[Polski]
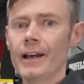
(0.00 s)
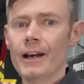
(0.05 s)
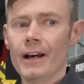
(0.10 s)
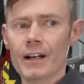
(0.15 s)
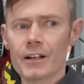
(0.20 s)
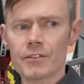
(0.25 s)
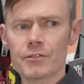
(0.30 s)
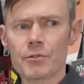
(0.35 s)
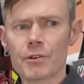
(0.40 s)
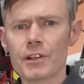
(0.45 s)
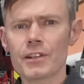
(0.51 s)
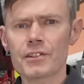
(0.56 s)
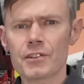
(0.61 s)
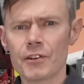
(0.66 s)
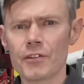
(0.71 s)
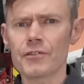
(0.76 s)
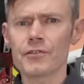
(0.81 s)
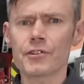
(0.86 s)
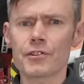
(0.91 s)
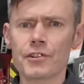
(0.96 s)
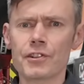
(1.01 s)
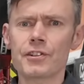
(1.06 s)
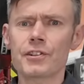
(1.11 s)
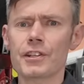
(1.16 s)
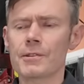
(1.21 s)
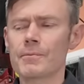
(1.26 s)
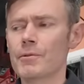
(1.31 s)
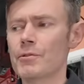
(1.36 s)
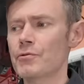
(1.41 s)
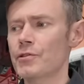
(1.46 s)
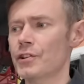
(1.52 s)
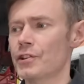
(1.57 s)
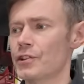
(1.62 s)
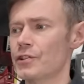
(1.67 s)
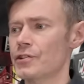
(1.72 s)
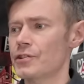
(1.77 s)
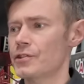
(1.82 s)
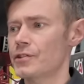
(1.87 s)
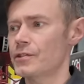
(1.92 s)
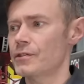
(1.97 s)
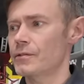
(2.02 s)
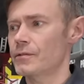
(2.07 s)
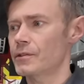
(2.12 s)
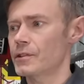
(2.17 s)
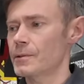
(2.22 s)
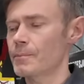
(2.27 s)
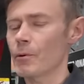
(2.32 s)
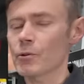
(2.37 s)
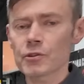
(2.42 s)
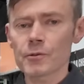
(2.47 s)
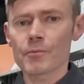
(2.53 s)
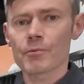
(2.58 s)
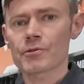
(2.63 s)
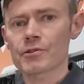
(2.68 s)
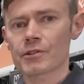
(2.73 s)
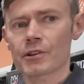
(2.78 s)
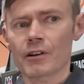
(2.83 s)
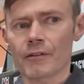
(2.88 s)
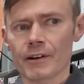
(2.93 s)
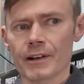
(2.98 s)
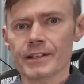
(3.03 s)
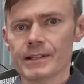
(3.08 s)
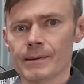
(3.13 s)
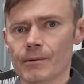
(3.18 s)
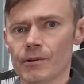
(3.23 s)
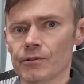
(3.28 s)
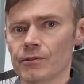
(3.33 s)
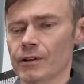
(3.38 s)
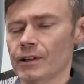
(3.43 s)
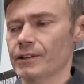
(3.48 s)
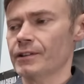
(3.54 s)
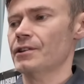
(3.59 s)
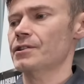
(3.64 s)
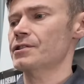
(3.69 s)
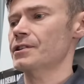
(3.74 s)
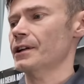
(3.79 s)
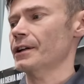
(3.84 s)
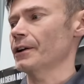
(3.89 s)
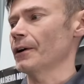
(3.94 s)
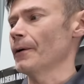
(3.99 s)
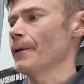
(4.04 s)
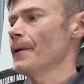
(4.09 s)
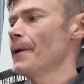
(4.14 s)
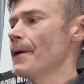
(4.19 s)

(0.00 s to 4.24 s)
ale z drugiej strony troszeczkę zmienił się też sposób użytkowania samochodu elektrycznego.